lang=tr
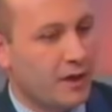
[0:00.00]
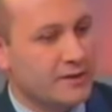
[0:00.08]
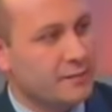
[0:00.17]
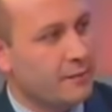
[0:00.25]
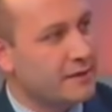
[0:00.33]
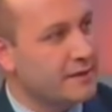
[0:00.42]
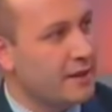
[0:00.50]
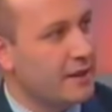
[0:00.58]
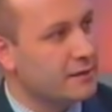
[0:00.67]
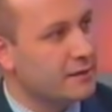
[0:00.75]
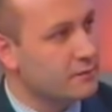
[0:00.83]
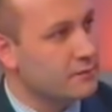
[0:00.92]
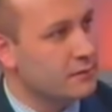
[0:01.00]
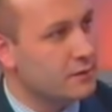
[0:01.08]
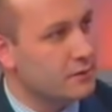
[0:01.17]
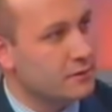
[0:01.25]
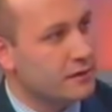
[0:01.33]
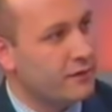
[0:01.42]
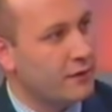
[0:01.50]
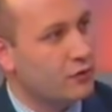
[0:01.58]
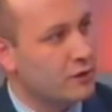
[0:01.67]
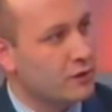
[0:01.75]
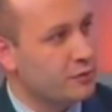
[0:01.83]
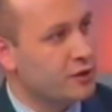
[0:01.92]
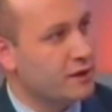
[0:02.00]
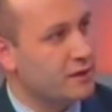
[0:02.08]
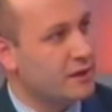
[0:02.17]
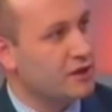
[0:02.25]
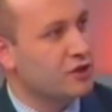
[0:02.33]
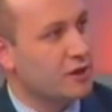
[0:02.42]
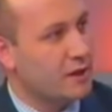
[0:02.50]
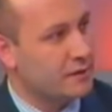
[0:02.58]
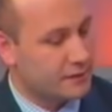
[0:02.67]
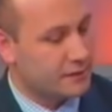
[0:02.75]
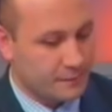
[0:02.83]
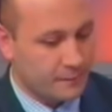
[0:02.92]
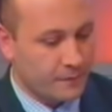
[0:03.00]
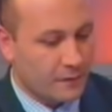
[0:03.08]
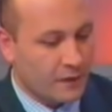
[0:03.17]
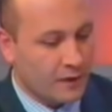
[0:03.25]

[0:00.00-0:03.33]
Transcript: Bazı maddeler e, teferruatlı bir şekilde incelensin.